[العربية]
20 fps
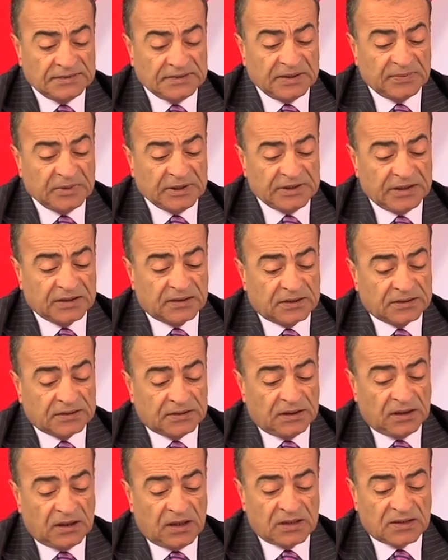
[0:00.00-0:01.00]
عندما
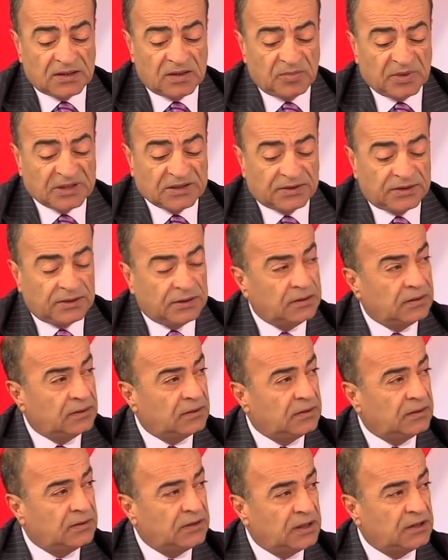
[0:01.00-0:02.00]
ينقطع الغاز المصري
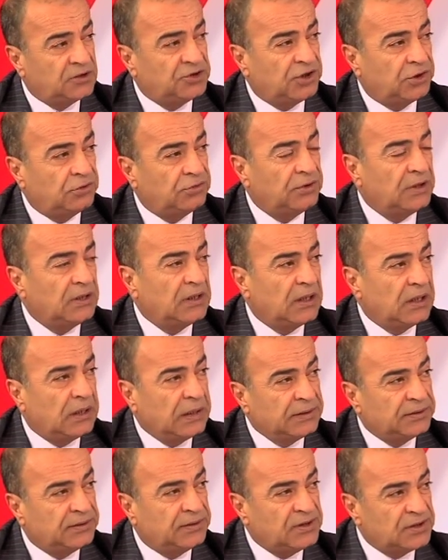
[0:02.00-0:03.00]
يلجأ
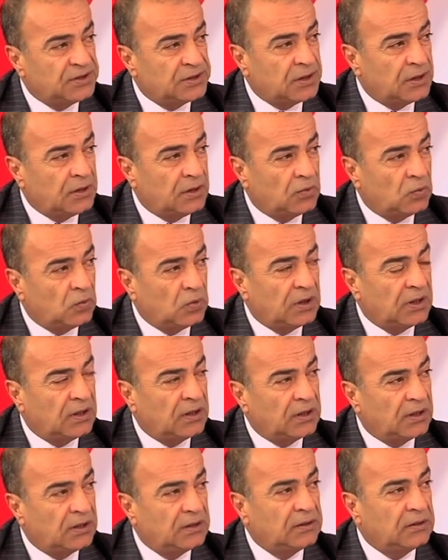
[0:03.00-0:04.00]
إلى الديزل
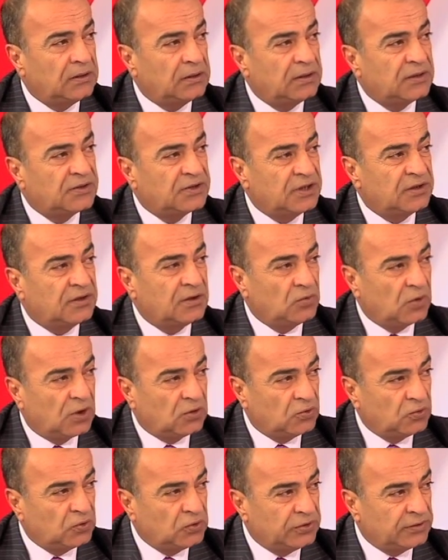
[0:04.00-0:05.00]
والزيت
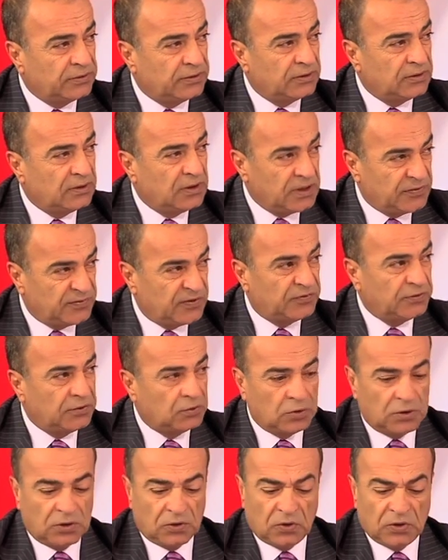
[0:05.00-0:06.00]
الوقود هيفي
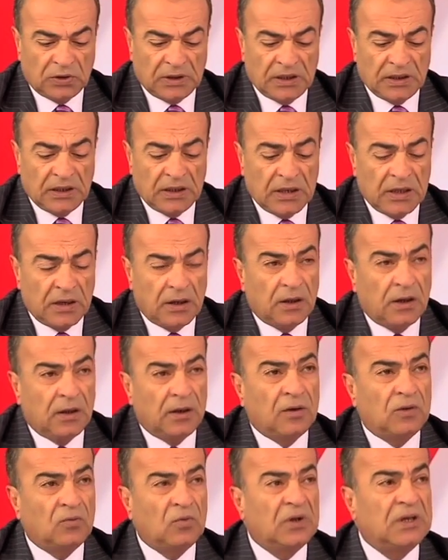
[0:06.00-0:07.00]
فيول أويل
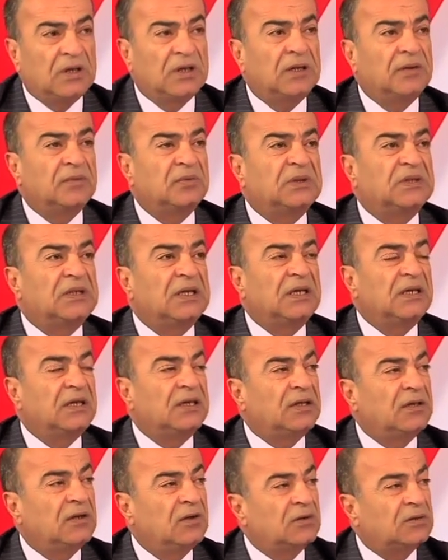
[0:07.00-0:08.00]

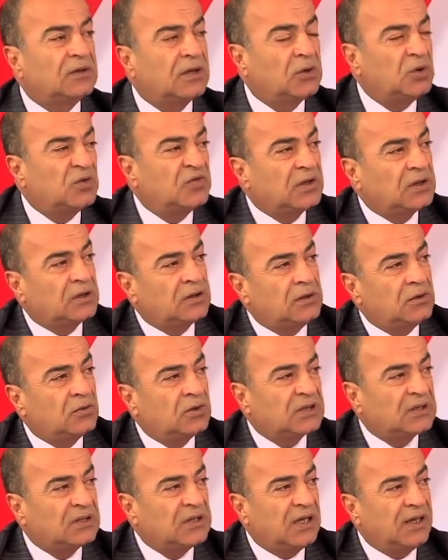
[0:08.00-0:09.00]
وبالتالي كل تكلفة
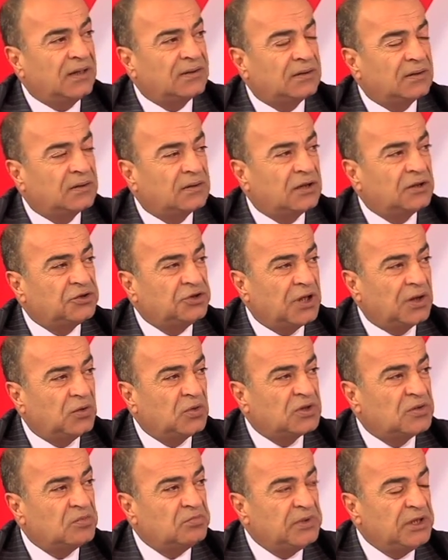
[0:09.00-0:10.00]
الكيلوات ساعة
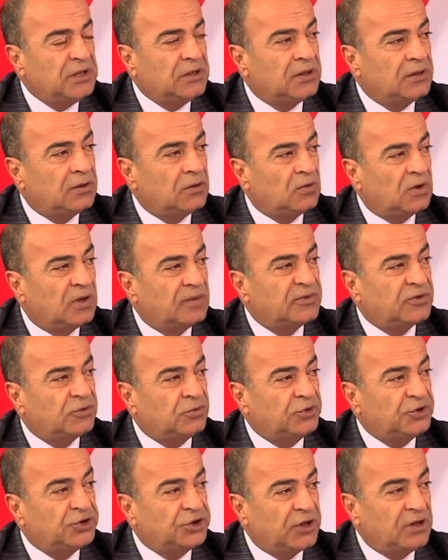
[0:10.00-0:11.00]
تتجاوز
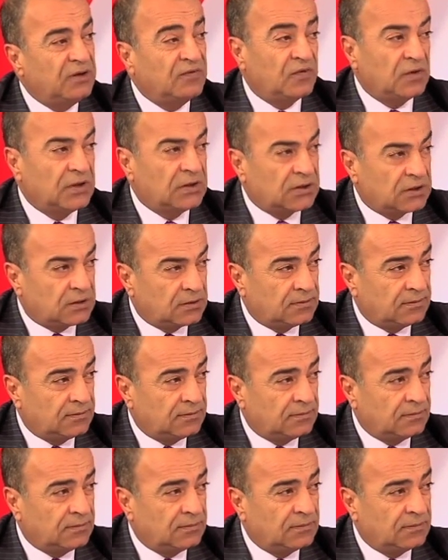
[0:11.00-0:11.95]
125 فلس